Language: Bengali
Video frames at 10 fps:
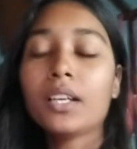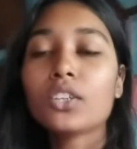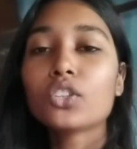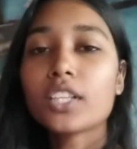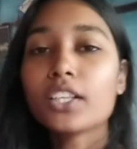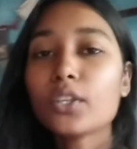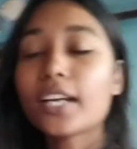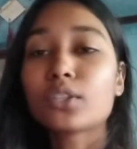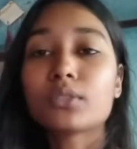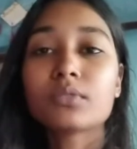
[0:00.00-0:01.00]
তো যাই হোক
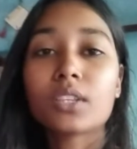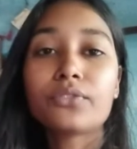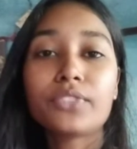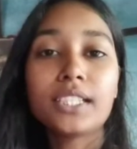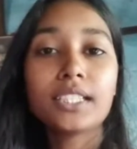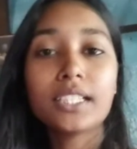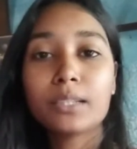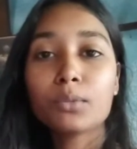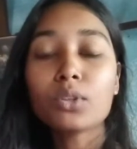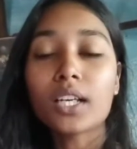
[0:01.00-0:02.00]
এখন ফ্রিজে
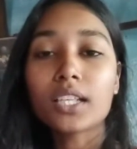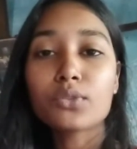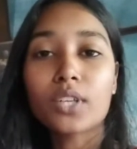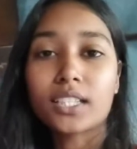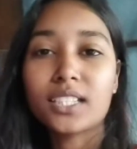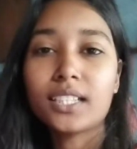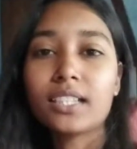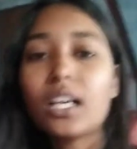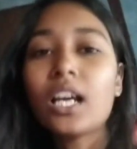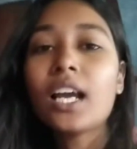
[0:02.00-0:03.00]
দেখবো কিছু আছে কি
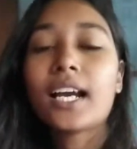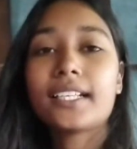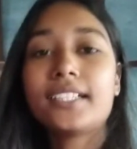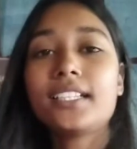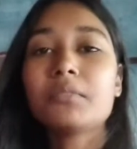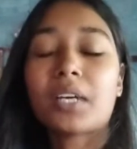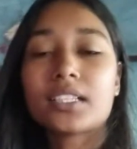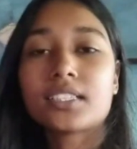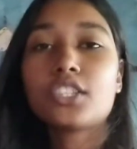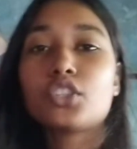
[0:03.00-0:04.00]
না আই থিঙ্ক
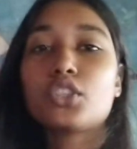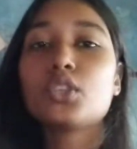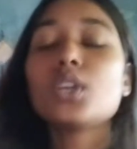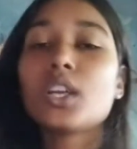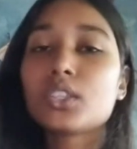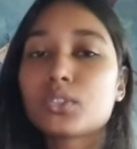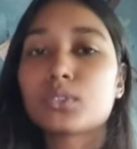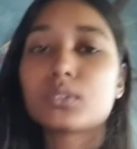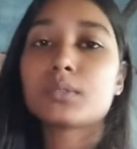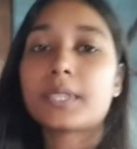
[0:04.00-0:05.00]
মাজা ছিল তো
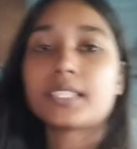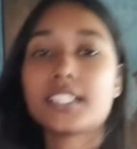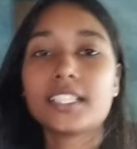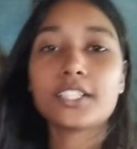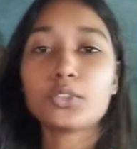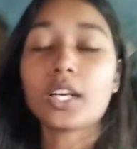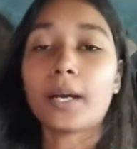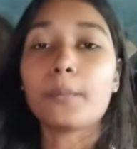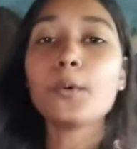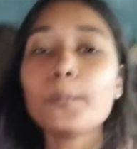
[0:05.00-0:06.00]
মাজাটা একটু
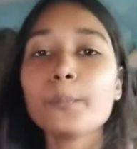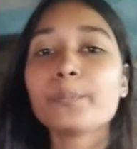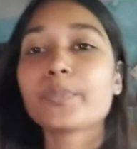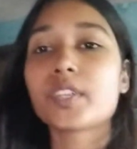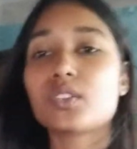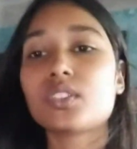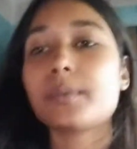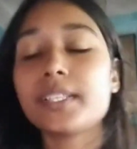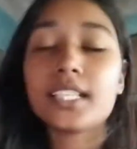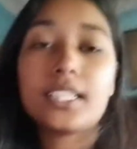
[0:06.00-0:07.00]
খাবো কারণ
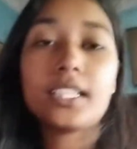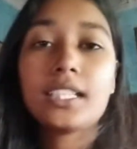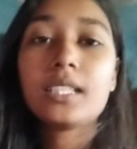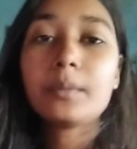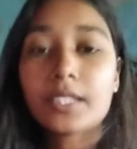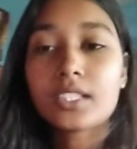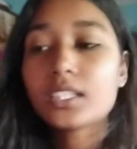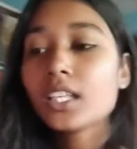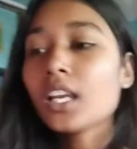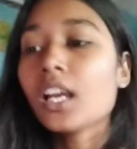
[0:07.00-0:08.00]
আবার খিদে খিদে পাচ্ছে
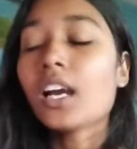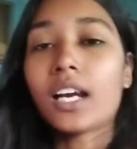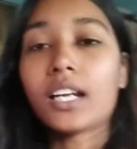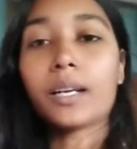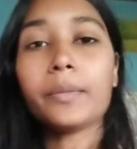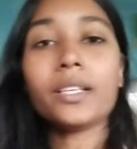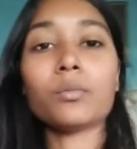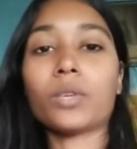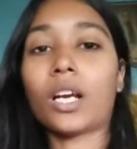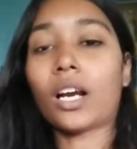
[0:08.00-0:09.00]
আর আমি
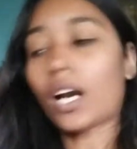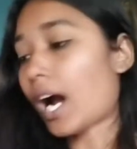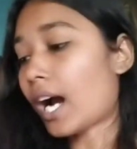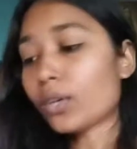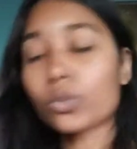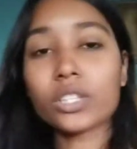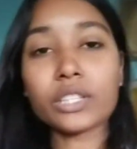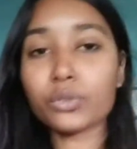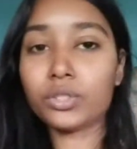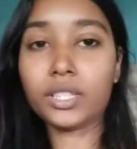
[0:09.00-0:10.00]
আর কোথাও
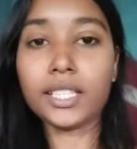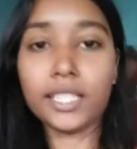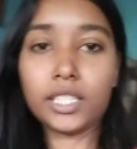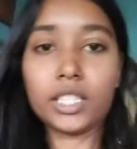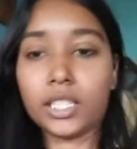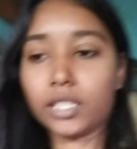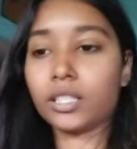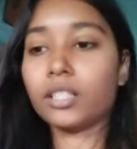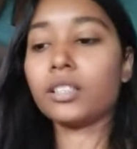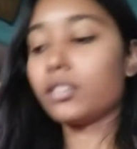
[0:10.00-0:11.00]
ঘুরতে যাচ্ছি না
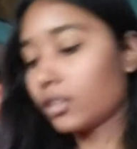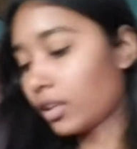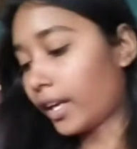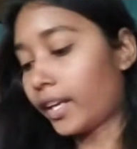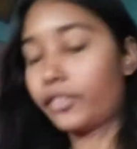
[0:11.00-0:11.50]
হ্যাঁ